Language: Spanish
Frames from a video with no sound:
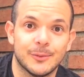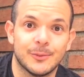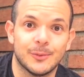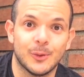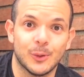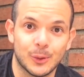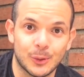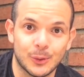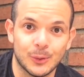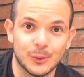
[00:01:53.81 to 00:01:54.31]

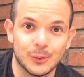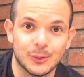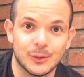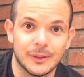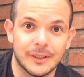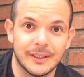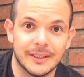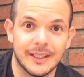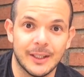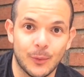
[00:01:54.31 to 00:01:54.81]
fotos
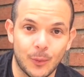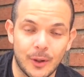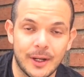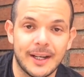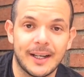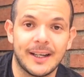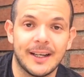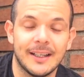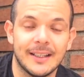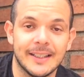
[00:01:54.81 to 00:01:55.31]
de
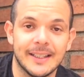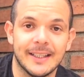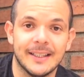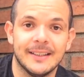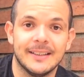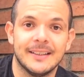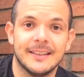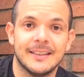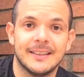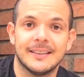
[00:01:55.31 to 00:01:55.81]
buena
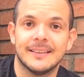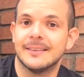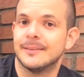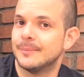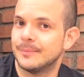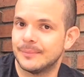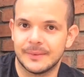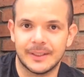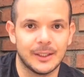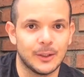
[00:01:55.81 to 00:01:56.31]
calidad,
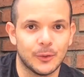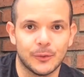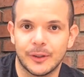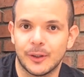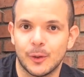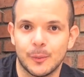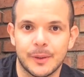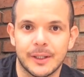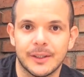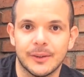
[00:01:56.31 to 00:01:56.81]
te lo
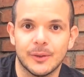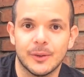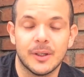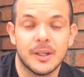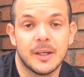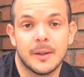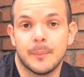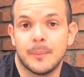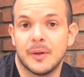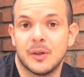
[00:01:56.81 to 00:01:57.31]
recomiendo.
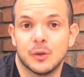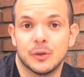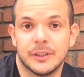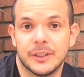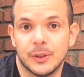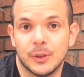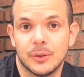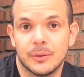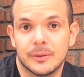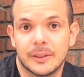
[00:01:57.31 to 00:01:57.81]
Pero si
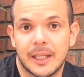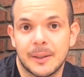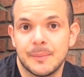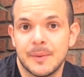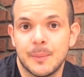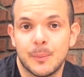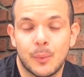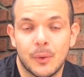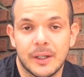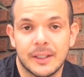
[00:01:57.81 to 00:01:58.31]
no,
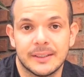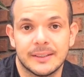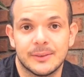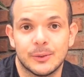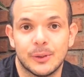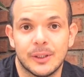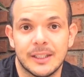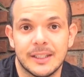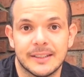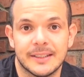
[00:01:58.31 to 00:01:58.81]
también puedes
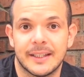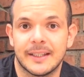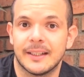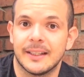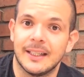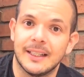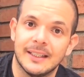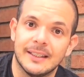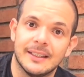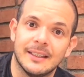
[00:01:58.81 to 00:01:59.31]
utilizar
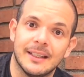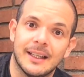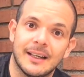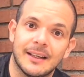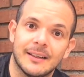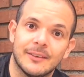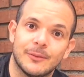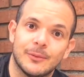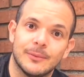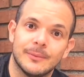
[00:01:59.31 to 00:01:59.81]

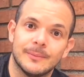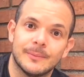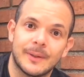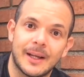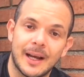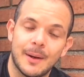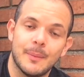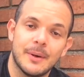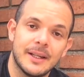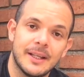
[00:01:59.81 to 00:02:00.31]
la
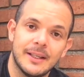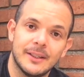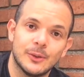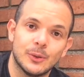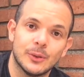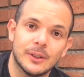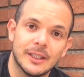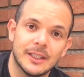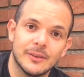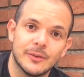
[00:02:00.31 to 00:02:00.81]
cámara de
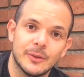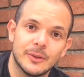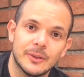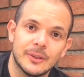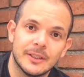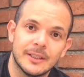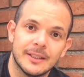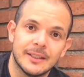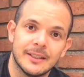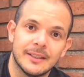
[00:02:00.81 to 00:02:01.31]
tu teléfono
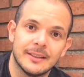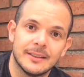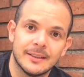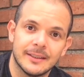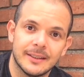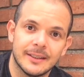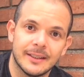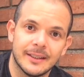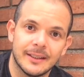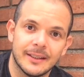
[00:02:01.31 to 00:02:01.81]

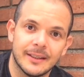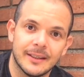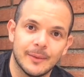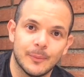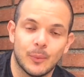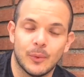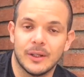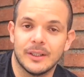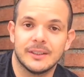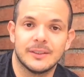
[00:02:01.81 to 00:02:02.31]
y
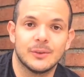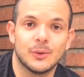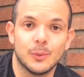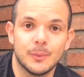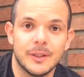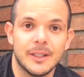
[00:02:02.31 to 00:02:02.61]
puedes tú